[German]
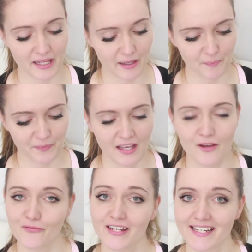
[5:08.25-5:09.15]
eben,
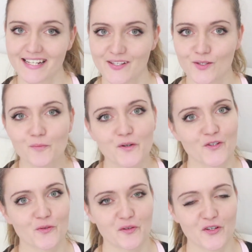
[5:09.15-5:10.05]
finde ich das super,
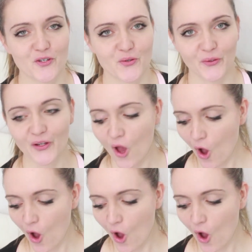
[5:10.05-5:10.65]
super schön.